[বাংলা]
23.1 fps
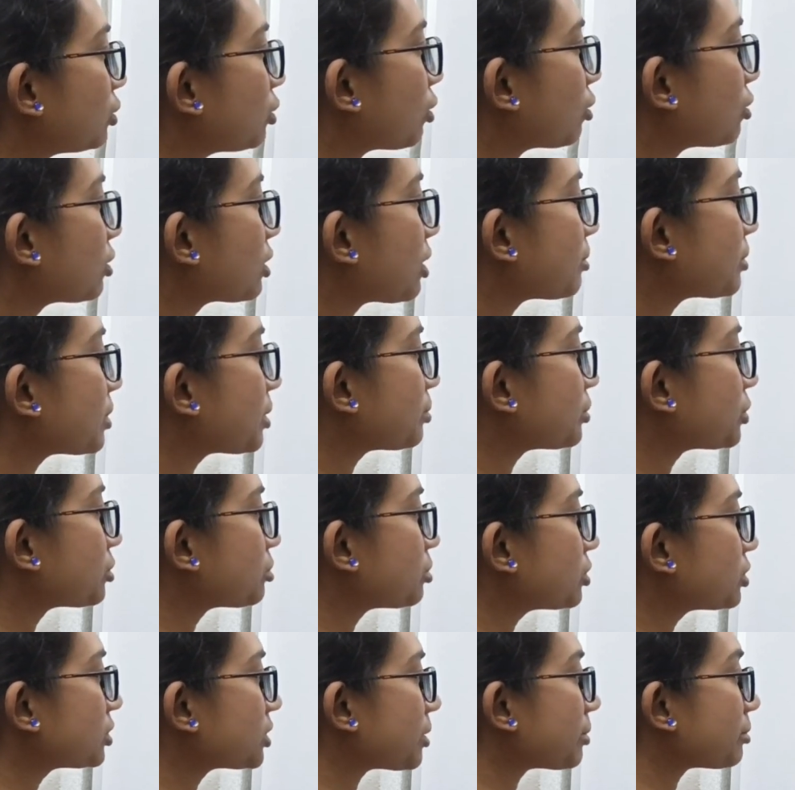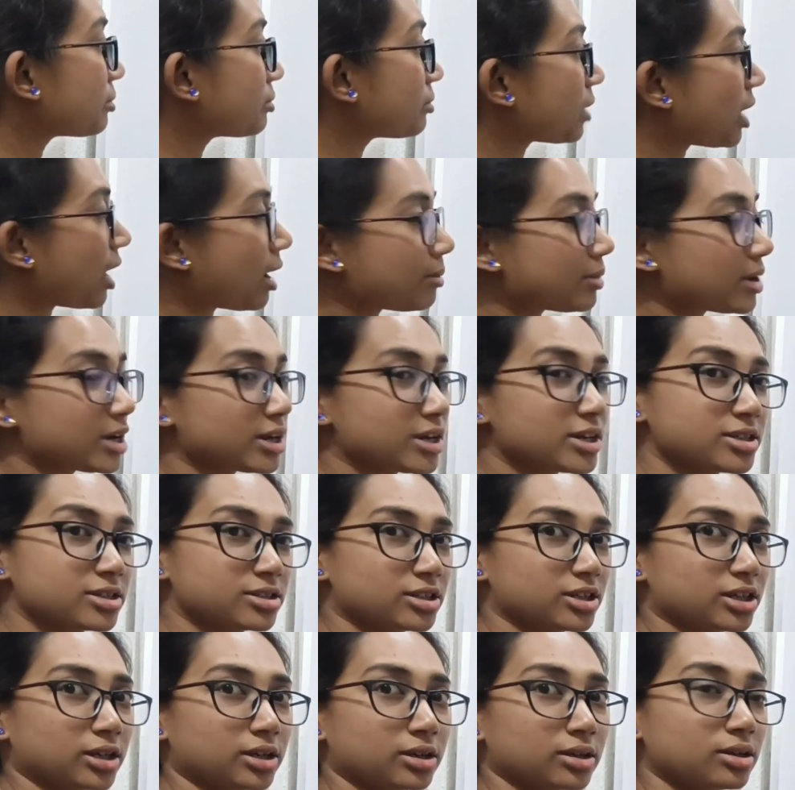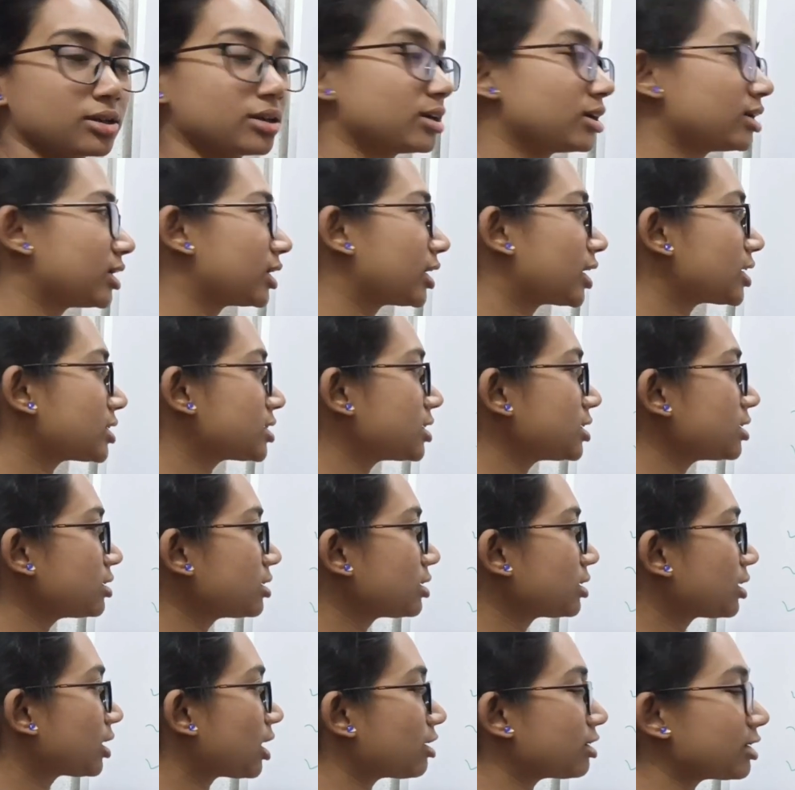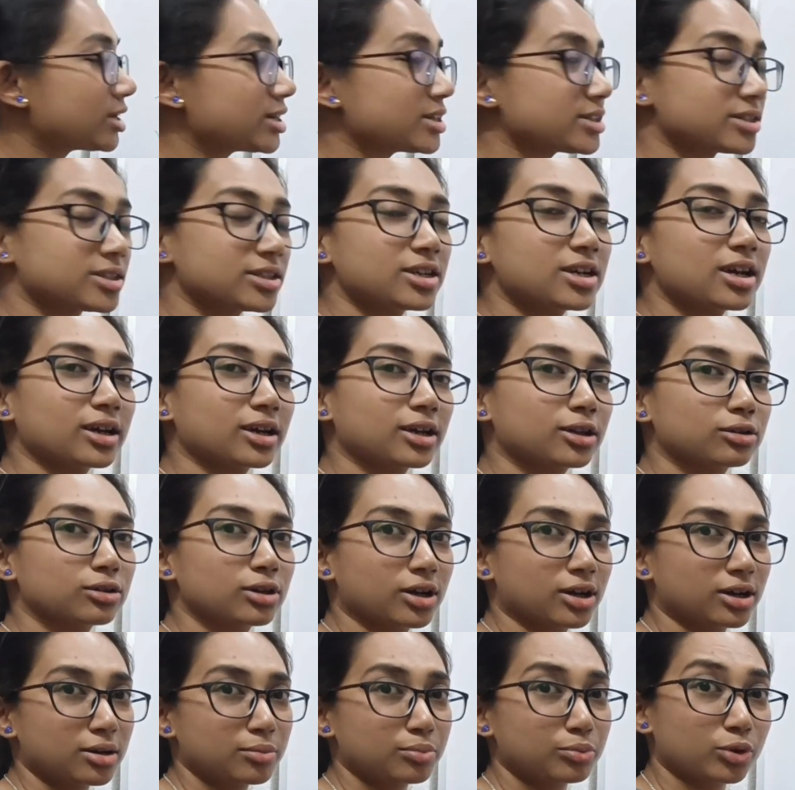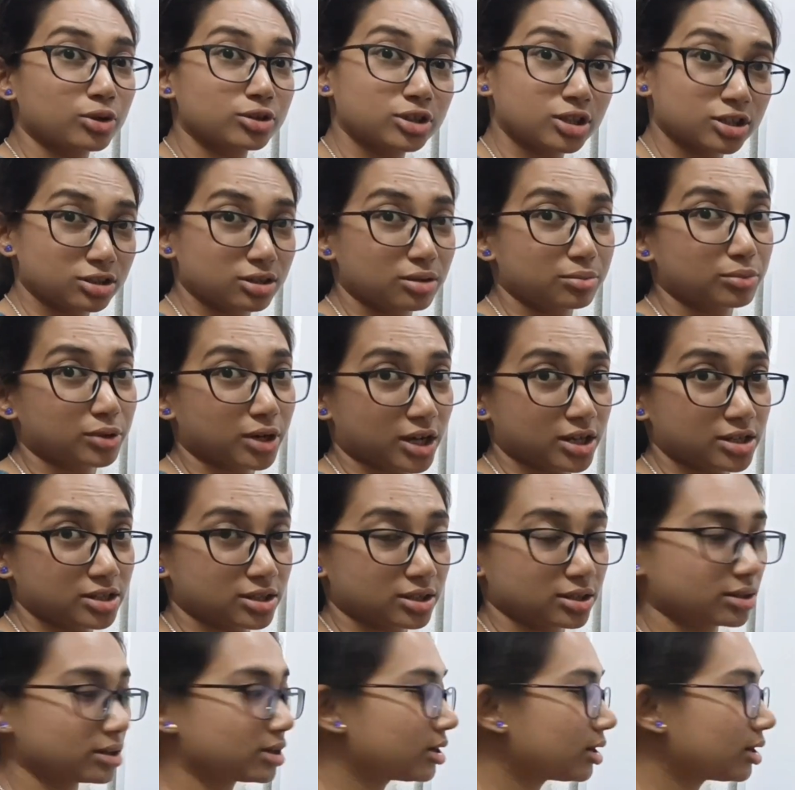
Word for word: তখন আমরা পড়বো সেম আবার হিস্ট্রি ঠিক আছে কারণ হিস্ট্রিটা কিন্তু এখানে পঞ্চাশ নম্বর আছে